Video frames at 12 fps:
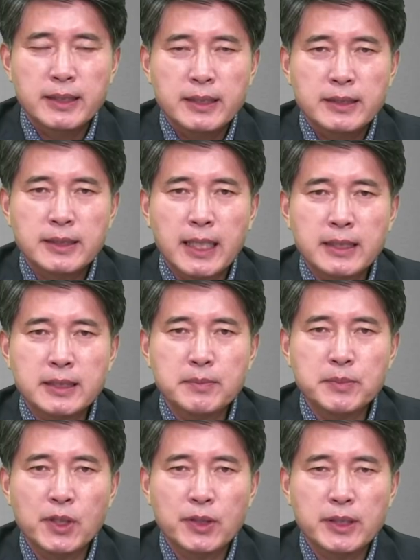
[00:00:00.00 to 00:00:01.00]

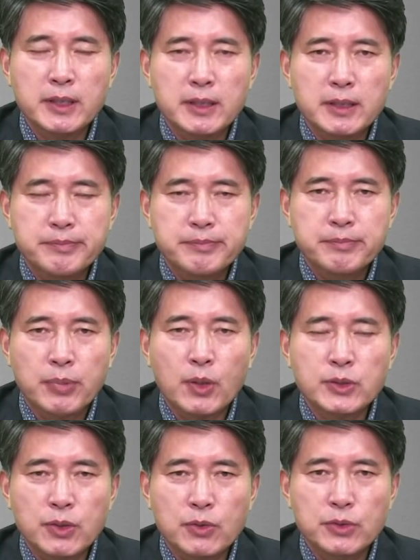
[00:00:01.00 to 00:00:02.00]
산금열이
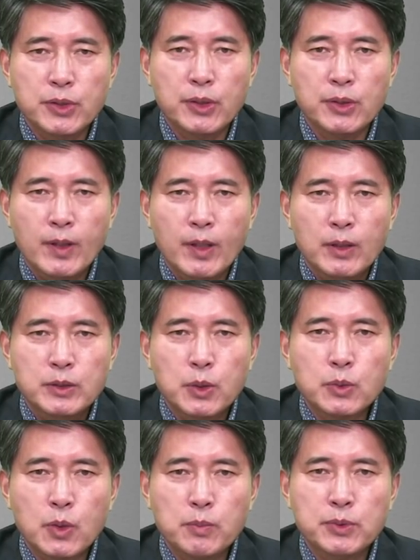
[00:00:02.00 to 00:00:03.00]
벌어졌고요.
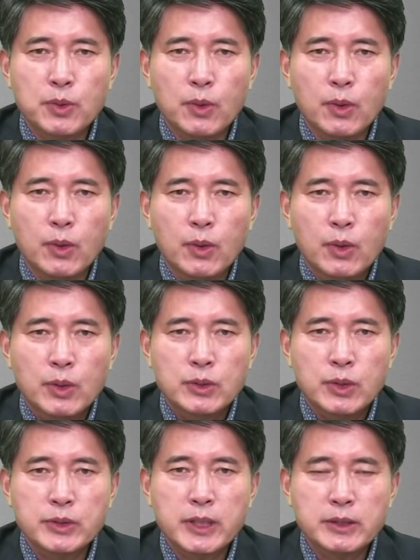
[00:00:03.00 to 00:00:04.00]
총독부도
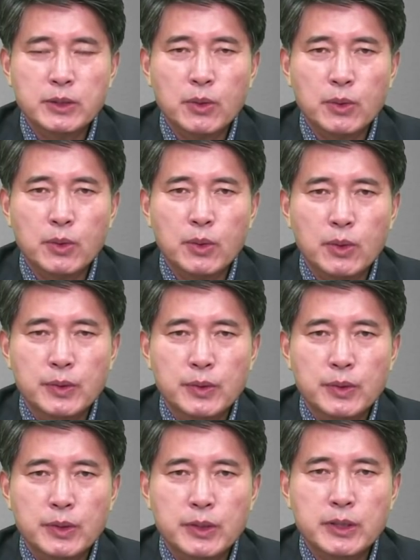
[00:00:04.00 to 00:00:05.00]
정책적으로
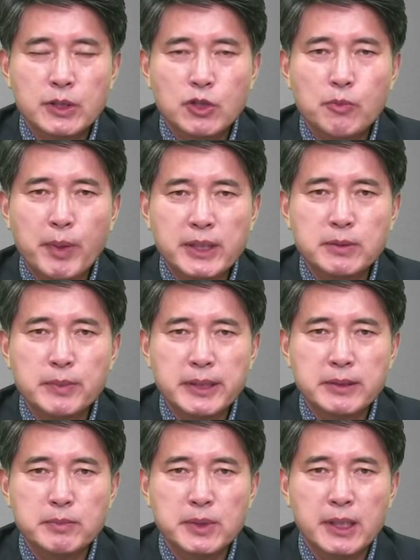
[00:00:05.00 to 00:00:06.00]
그를
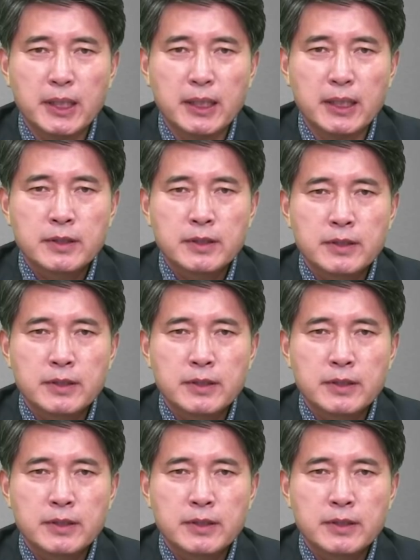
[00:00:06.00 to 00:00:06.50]
뒷받침했습니다.